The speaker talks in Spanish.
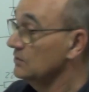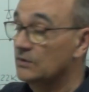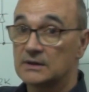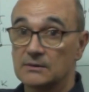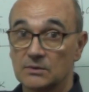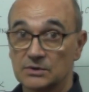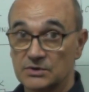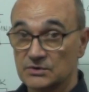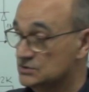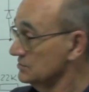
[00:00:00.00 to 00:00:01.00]
12
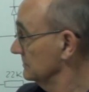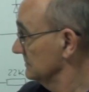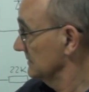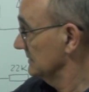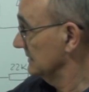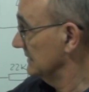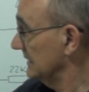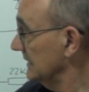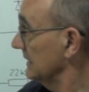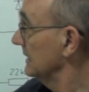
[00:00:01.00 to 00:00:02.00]
voltios
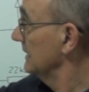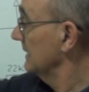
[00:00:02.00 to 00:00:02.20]
de,